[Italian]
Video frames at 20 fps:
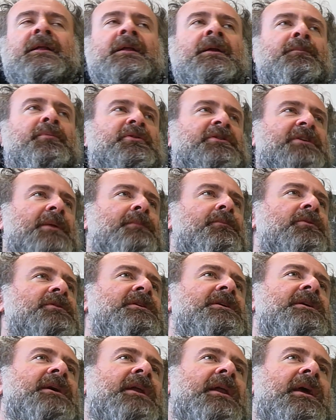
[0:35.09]
Potremmo
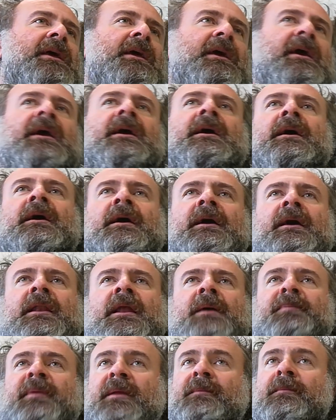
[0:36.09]
dire che eh,
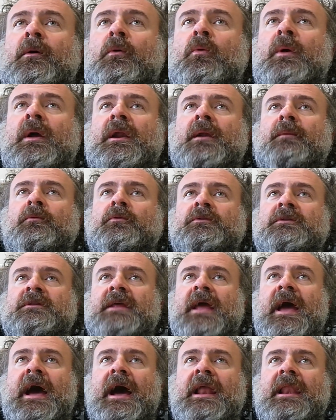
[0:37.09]
la prima guerra
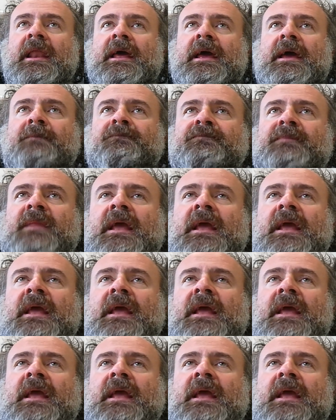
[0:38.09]
mondiale